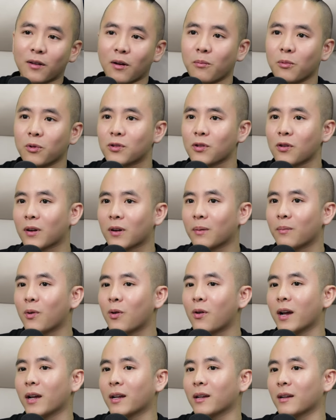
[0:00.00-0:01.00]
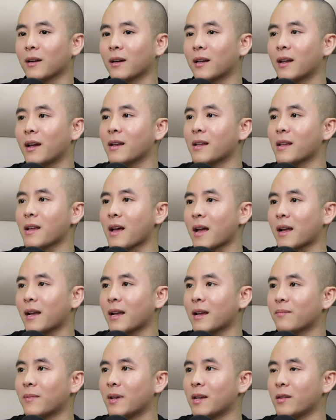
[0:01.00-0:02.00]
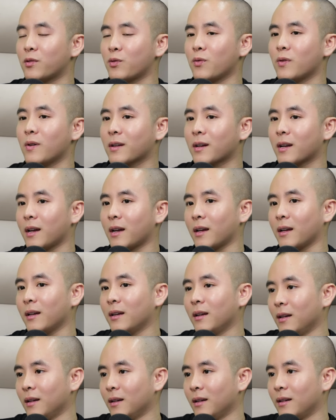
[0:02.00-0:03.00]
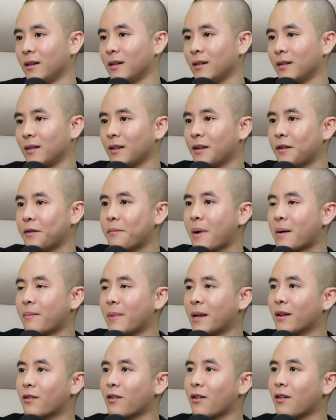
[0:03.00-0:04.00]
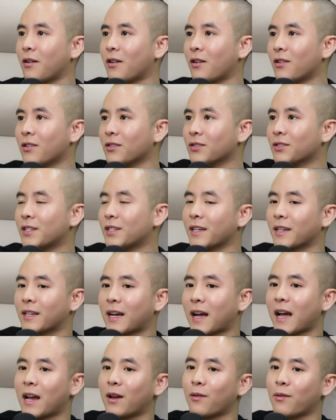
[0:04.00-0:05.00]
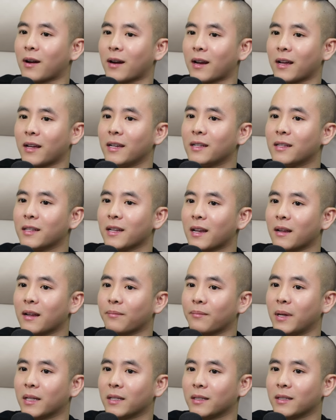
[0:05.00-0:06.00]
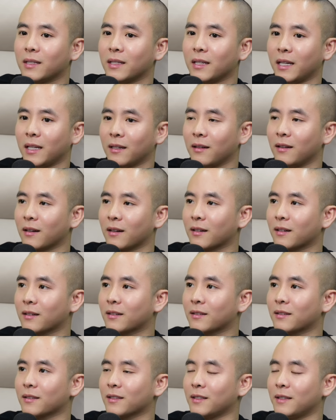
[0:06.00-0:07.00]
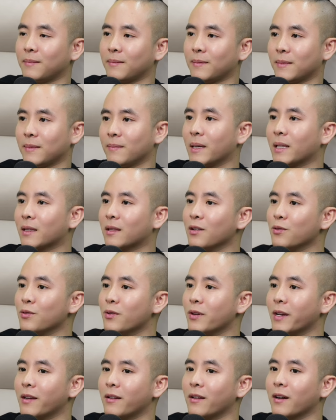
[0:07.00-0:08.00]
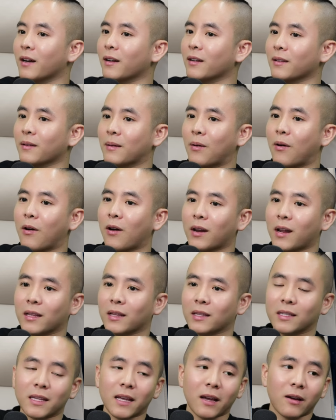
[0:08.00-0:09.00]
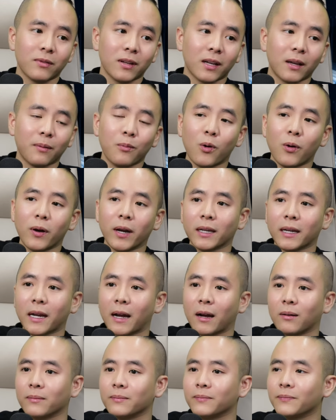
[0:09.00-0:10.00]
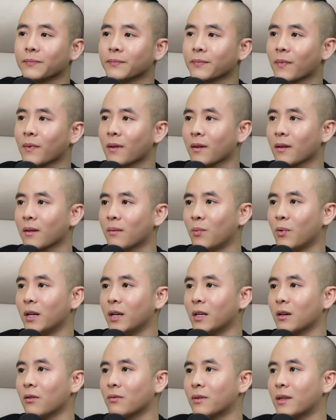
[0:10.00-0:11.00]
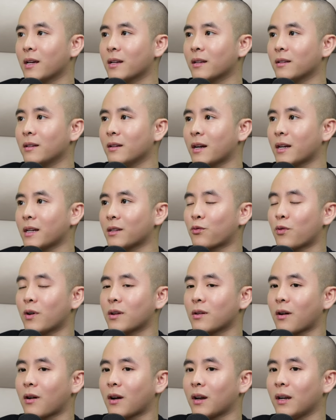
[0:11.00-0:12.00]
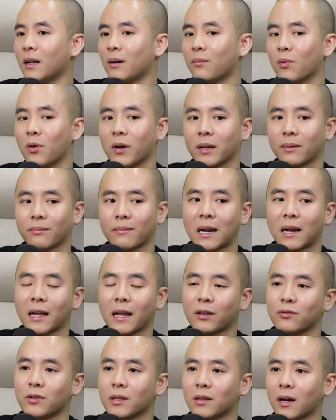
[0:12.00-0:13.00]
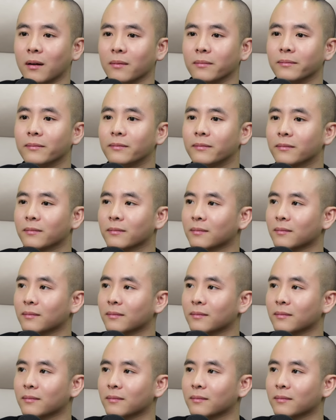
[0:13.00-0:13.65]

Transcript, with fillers: thì có một số cái mô hình ở đây nhá anh em ghi xuống để ờ, nếu mà mình có triển khai hoặc là ít nhất là mình nhìn được mình mình tư duy được họ đang theo những cái mô hình nào mô hình đầu tiên như anh quân nói đấy là mô hình bán lẻ truyền thống